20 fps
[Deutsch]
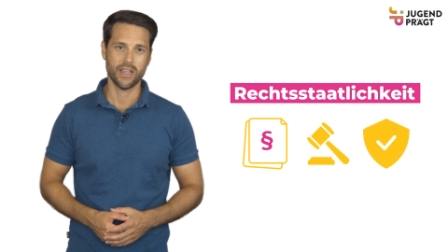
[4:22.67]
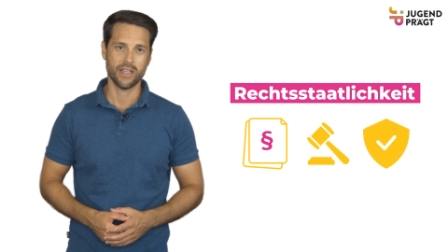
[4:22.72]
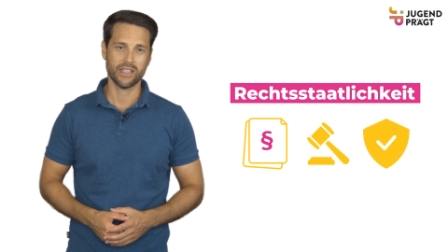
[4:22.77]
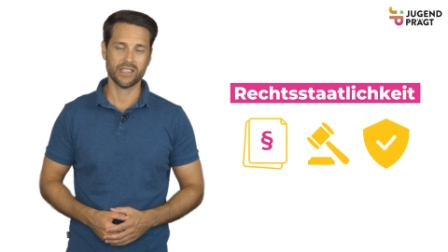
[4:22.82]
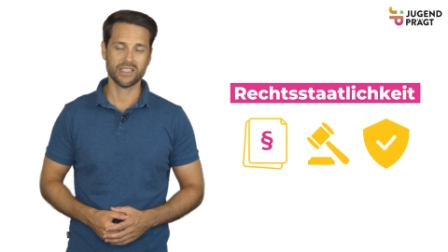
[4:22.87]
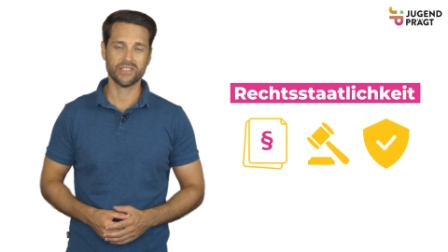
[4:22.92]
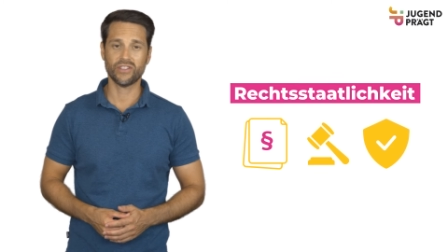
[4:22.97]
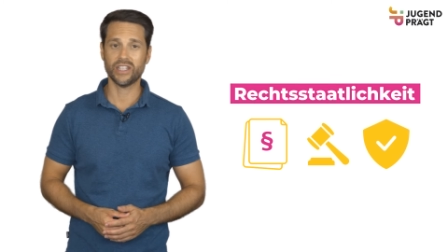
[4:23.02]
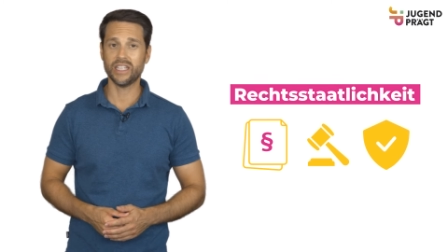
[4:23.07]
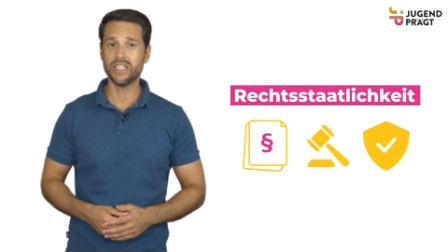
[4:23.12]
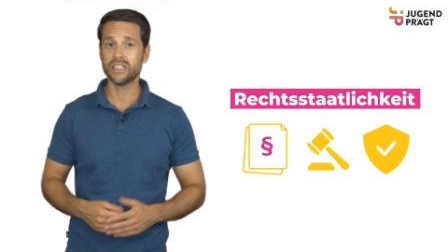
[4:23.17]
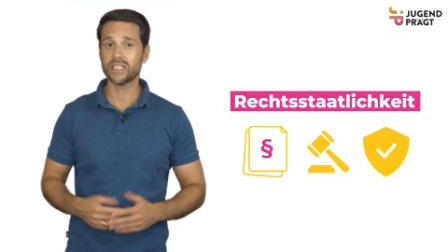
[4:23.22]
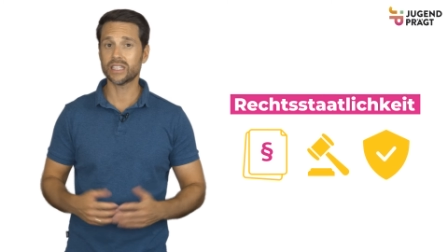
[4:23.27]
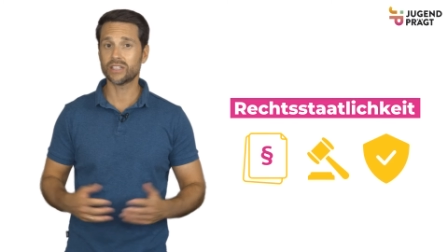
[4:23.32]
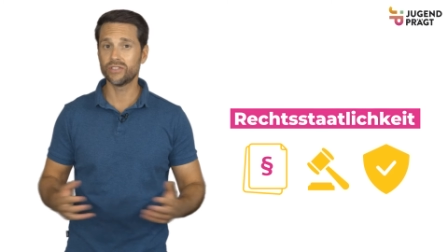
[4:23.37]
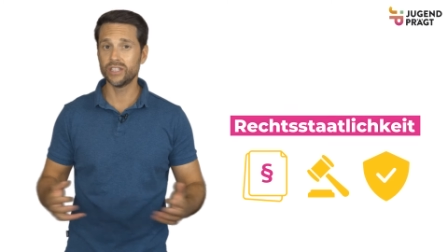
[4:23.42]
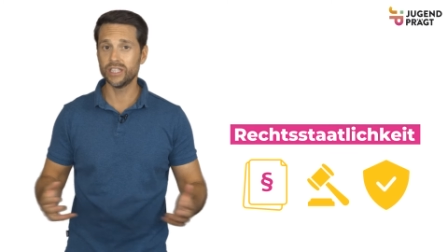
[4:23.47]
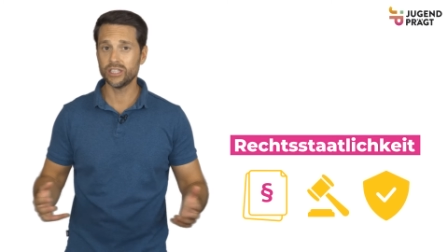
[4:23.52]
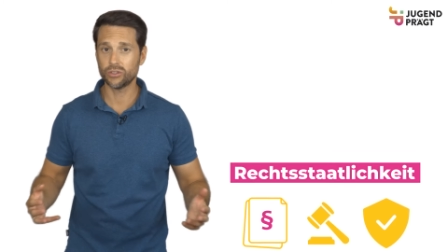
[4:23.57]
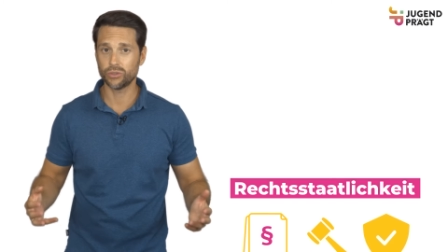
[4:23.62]
Das
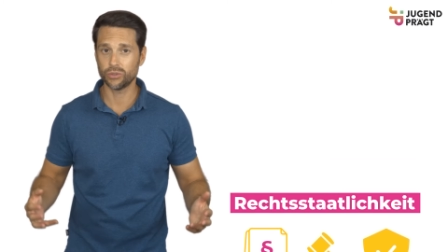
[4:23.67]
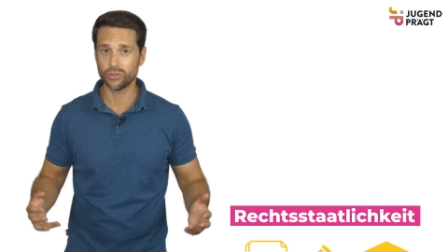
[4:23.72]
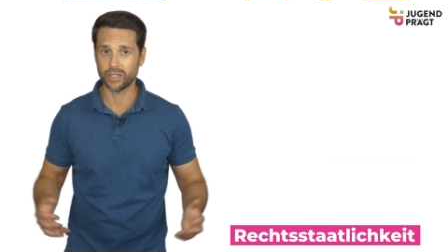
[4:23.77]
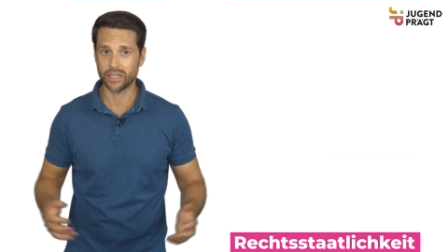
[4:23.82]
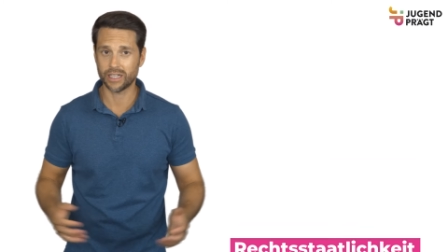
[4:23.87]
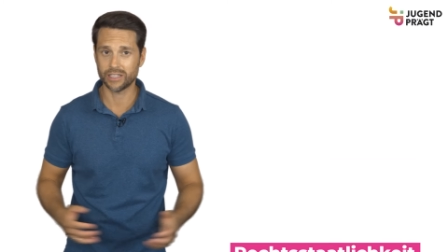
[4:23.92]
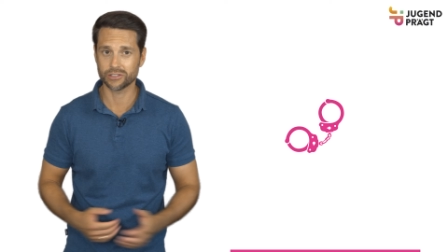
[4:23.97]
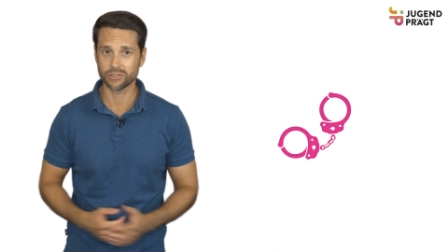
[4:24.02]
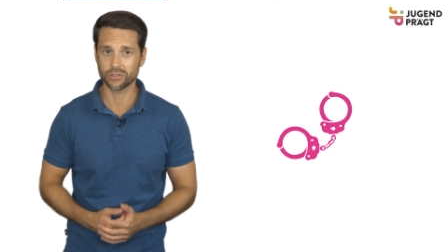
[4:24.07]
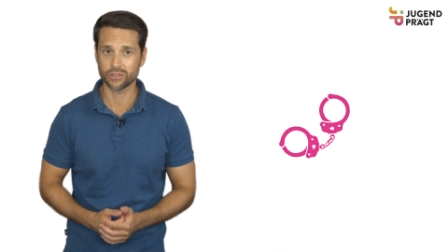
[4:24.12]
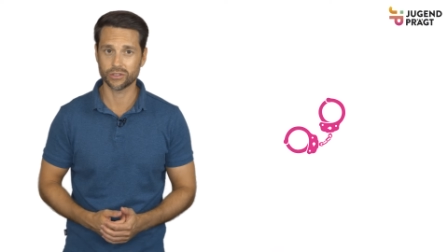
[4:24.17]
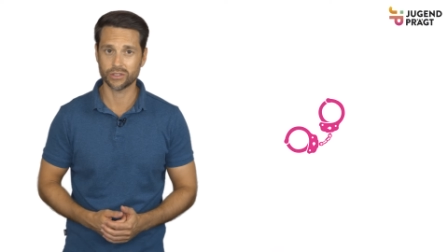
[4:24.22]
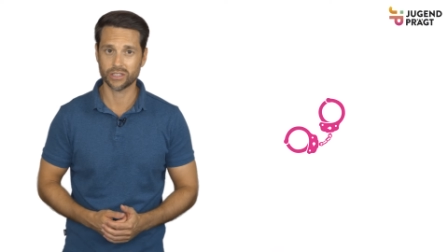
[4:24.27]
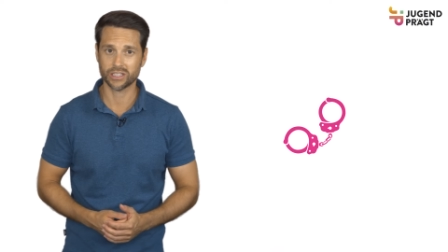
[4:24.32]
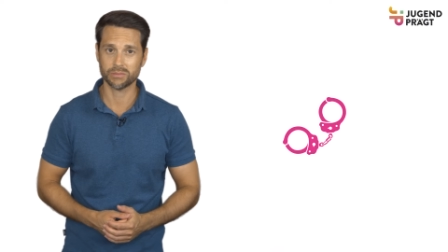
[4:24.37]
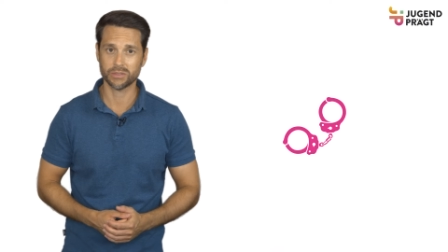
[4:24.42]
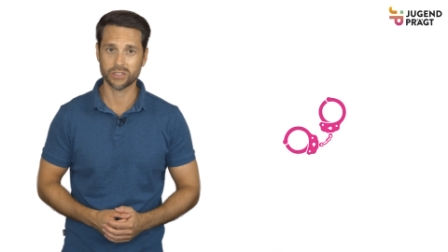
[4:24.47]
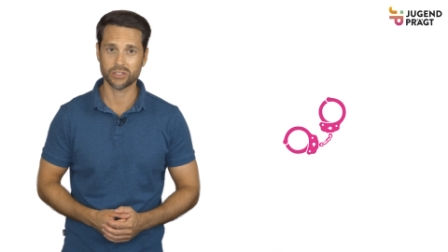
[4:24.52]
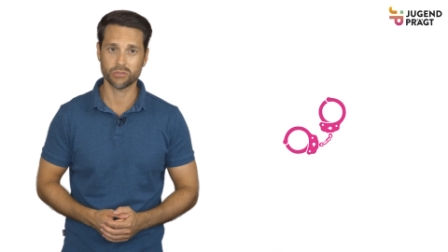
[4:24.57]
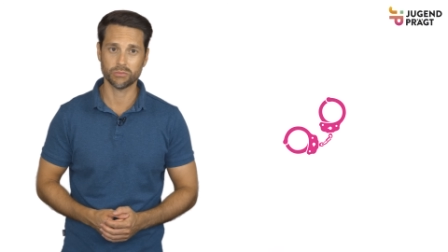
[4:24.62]
verhindert Willkür, also
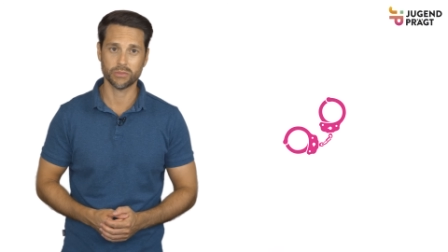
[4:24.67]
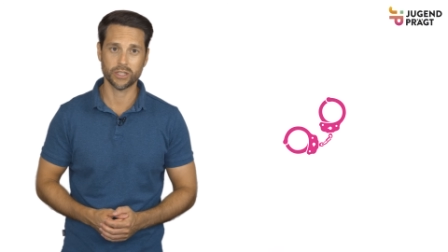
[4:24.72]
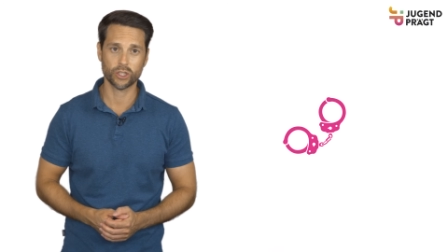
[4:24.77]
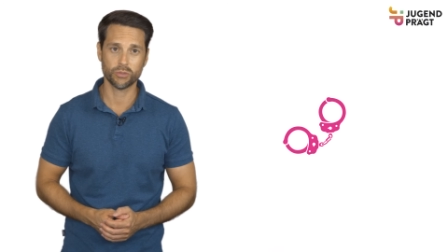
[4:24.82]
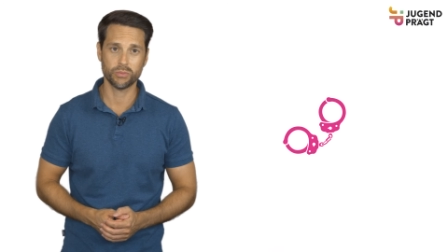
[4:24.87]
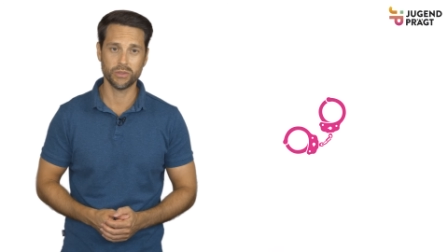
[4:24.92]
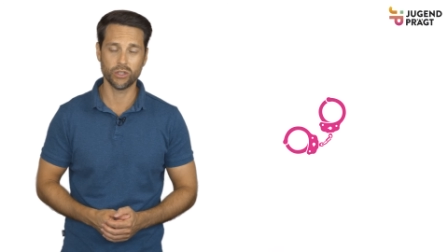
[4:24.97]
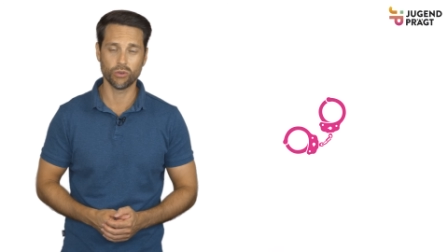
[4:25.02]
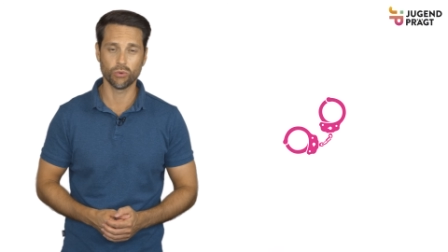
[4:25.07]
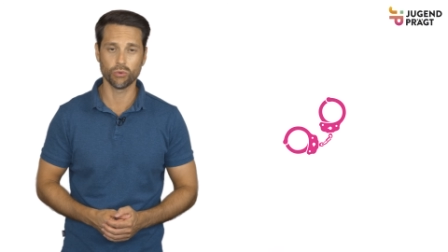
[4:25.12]
dass man zum Beispiel